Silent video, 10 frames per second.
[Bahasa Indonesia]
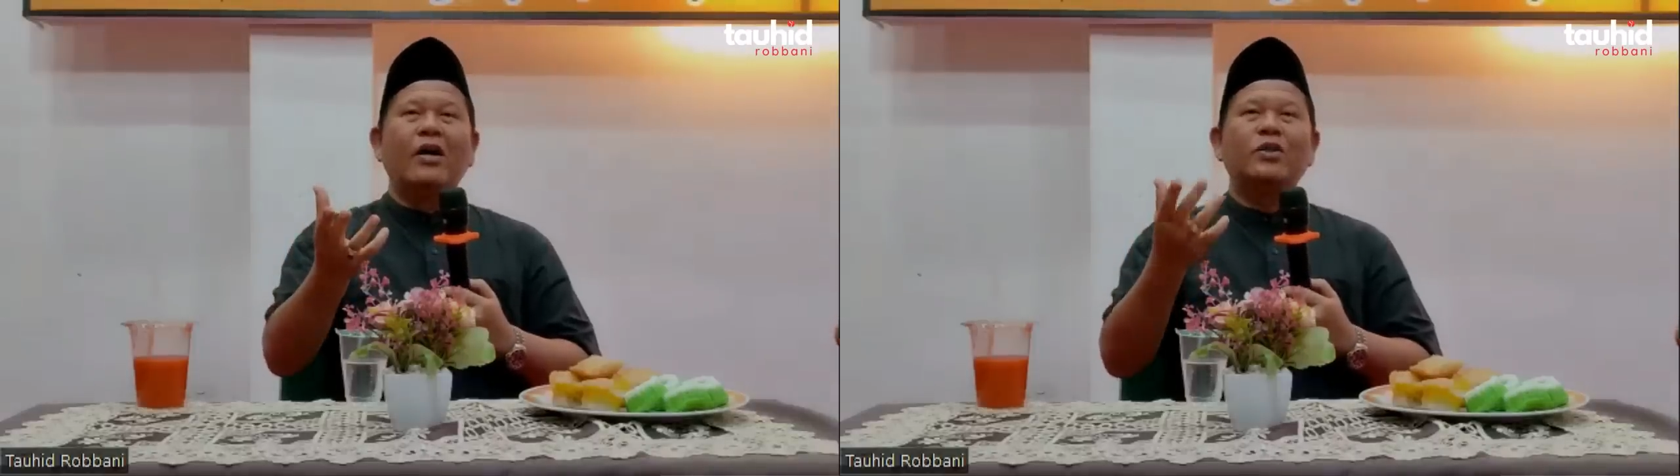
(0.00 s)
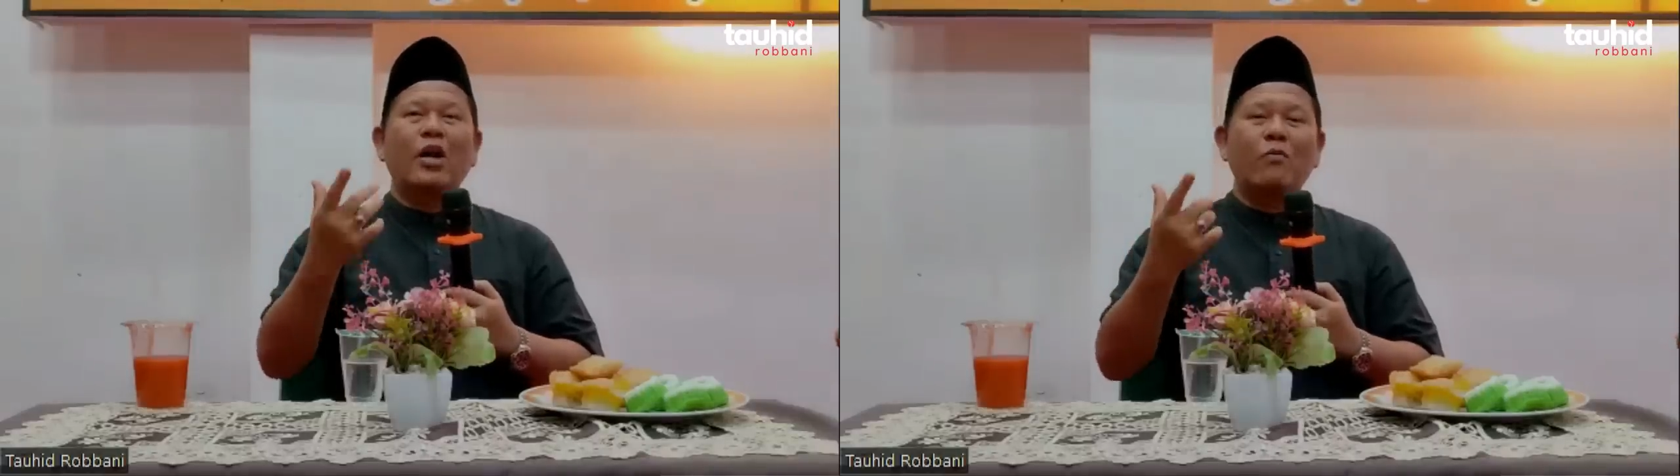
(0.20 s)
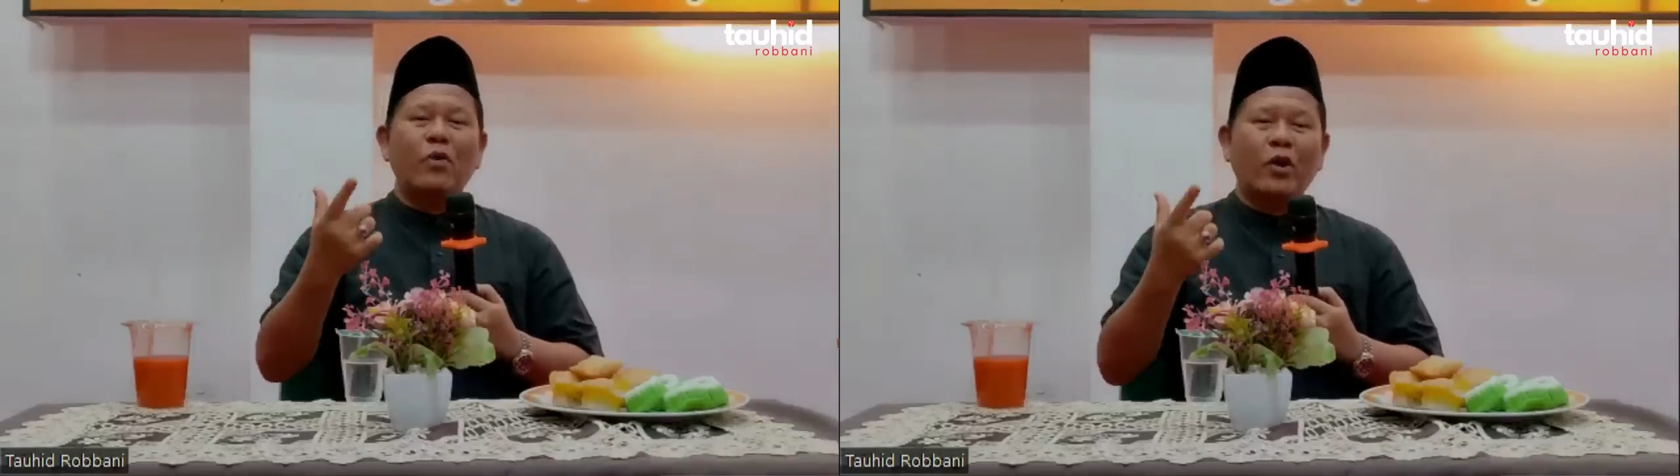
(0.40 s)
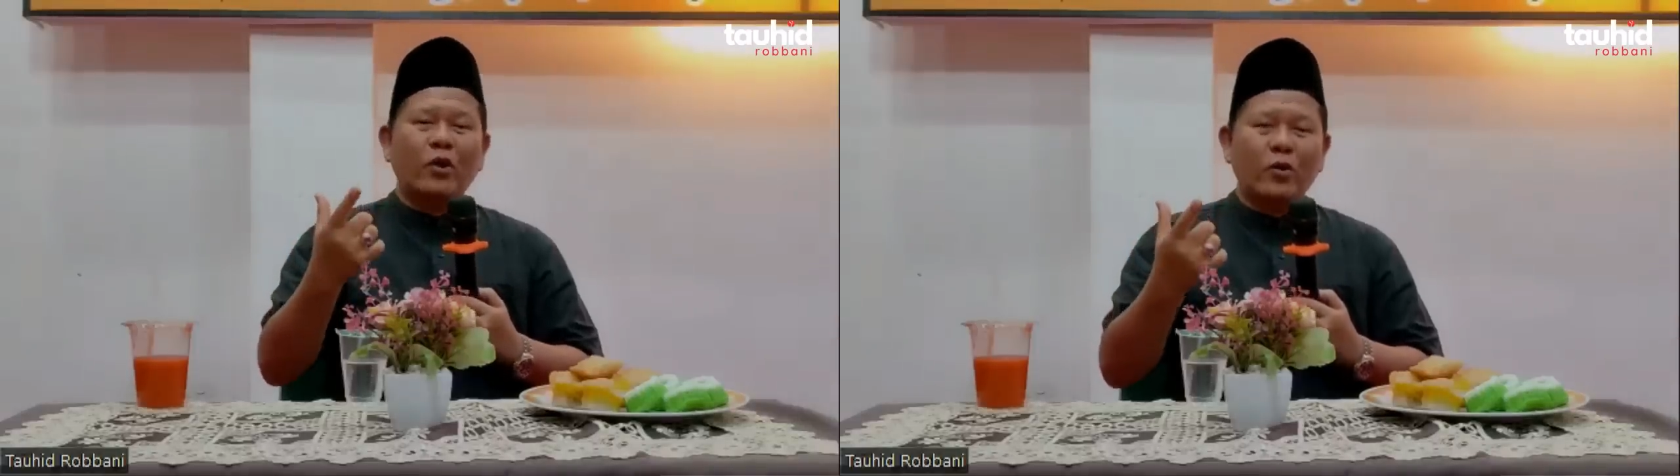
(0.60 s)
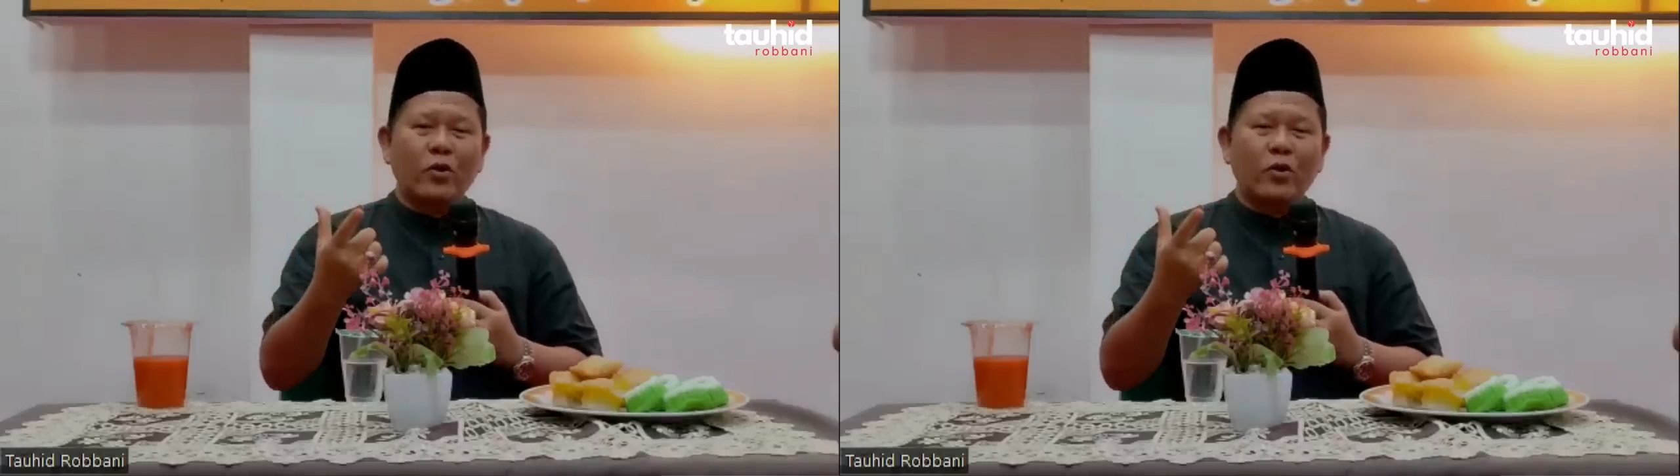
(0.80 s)
saya ini
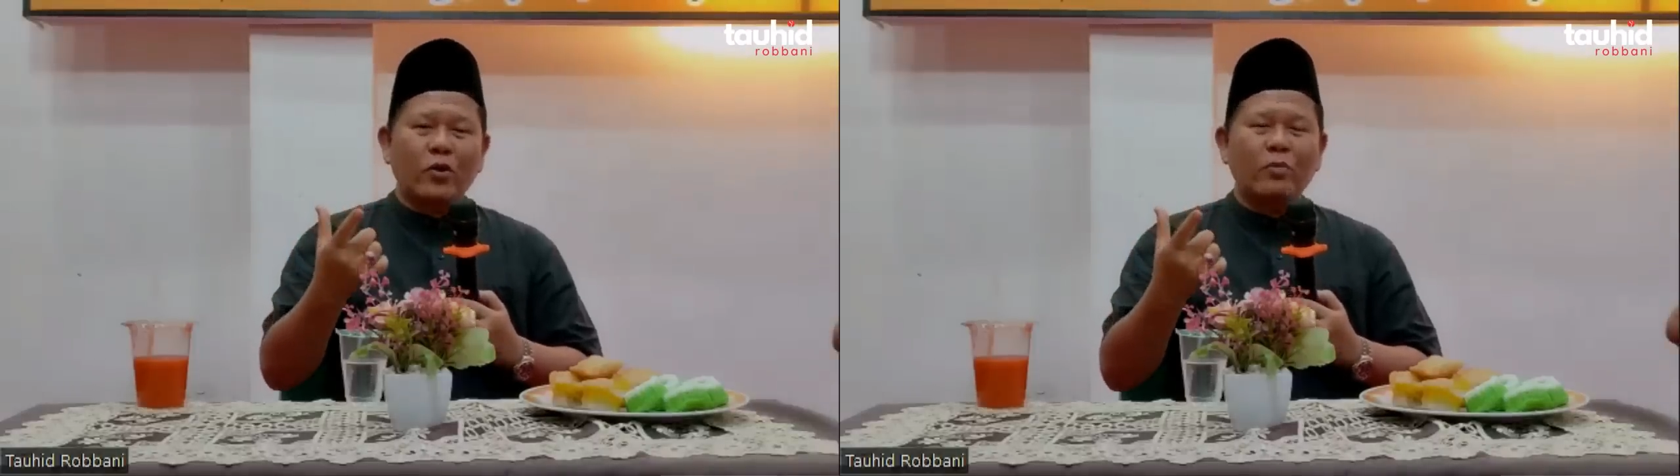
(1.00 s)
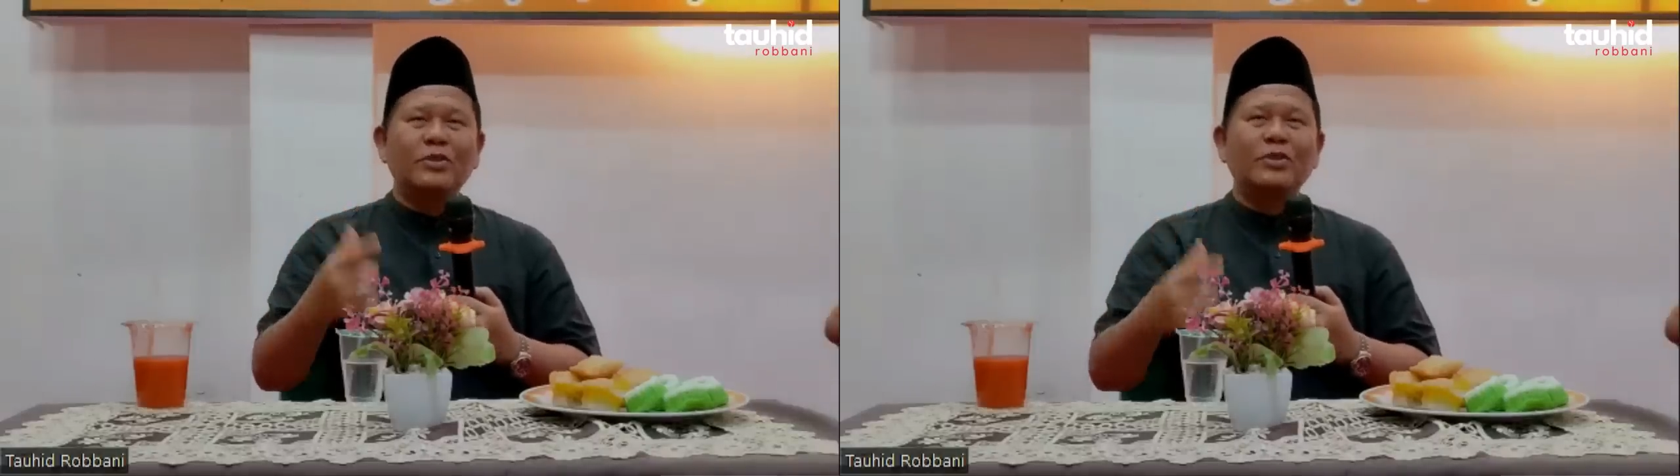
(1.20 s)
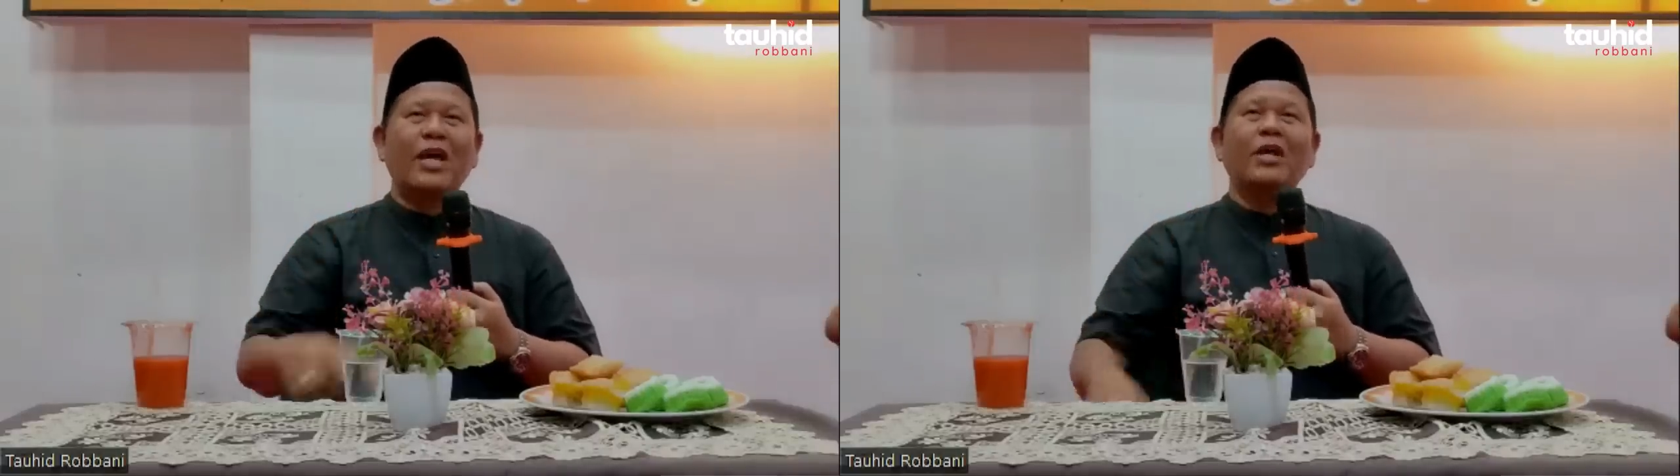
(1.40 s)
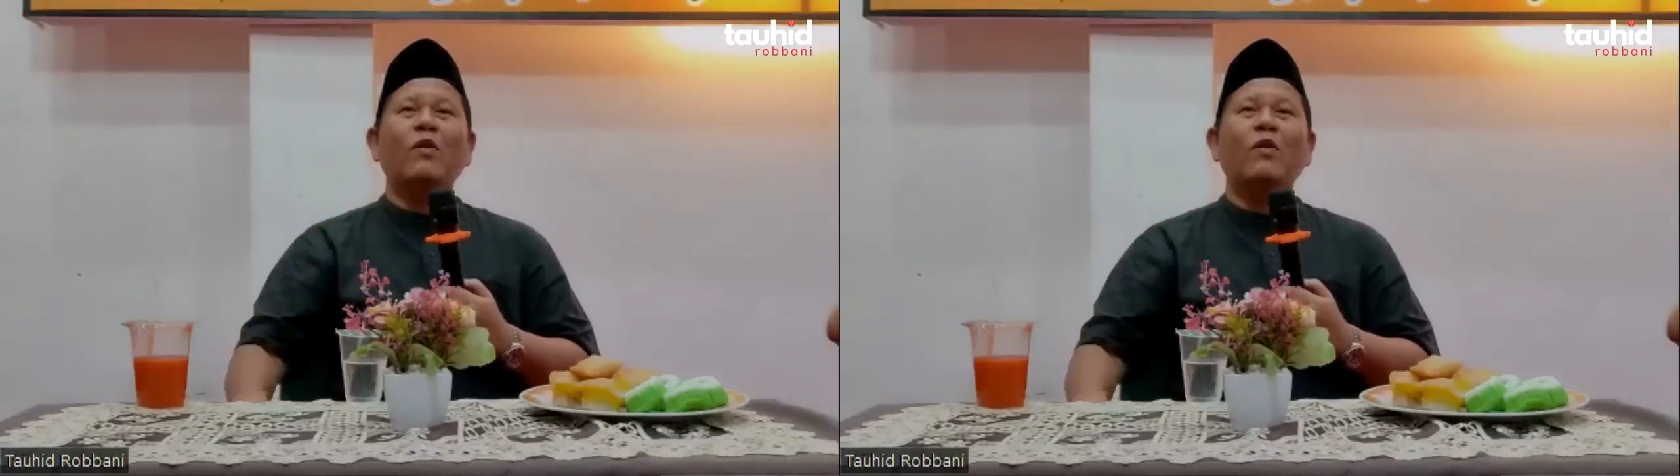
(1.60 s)
wali Allah.